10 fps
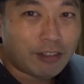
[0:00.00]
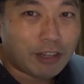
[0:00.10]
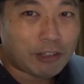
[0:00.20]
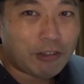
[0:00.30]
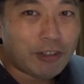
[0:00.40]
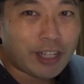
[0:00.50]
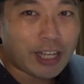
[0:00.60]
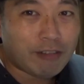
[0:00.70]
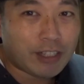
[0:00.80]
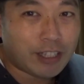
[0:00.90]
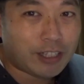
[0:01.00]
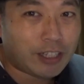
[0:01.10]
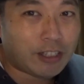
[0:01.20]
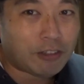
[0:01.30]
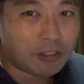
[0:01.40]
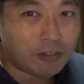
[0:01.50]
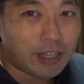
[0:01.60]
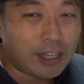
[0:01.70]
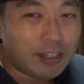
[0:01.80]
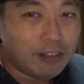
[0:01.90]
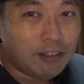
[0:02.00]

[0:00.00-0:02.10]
で今回はって言ってるってことは、